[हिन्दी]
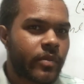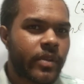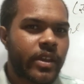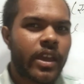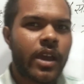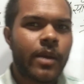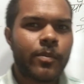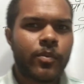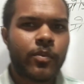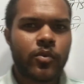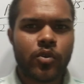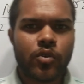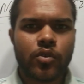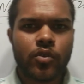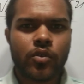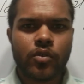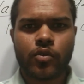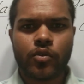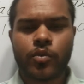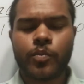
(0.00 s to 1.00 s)
मैं आपको
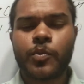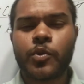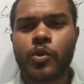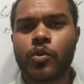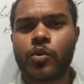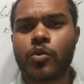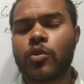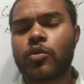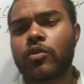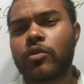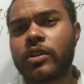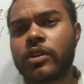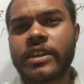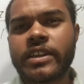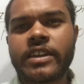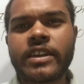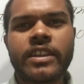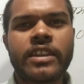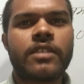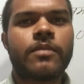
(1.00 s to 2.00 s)
उपयोगों को
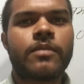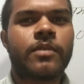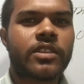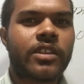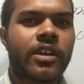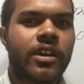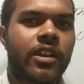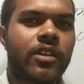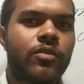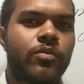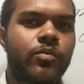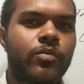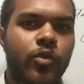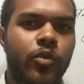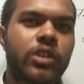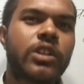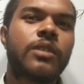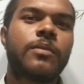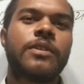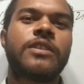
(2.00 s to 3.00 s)
लिख के नहीं बता रहा हूं
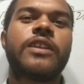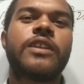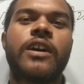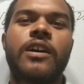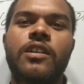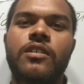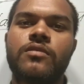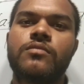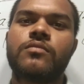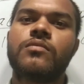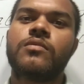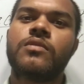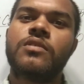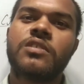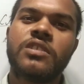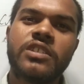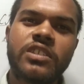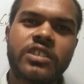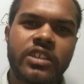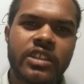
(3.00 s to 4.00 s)
बोल के बता रहा
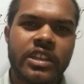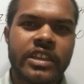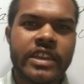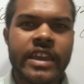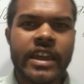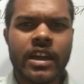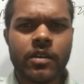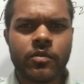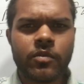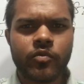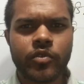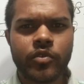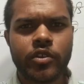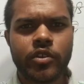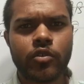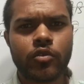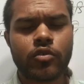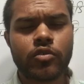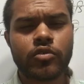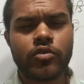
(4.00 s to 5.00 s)
हूं इसलिए आप
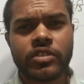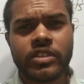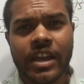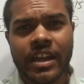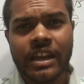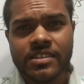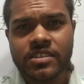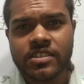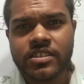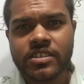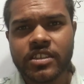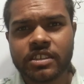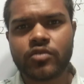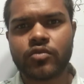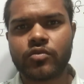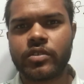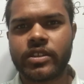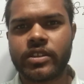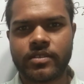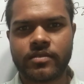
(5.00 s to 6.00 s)
वीडियो को ध्यान से
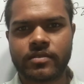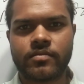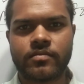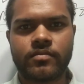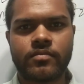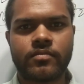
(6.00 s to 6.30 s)
सुने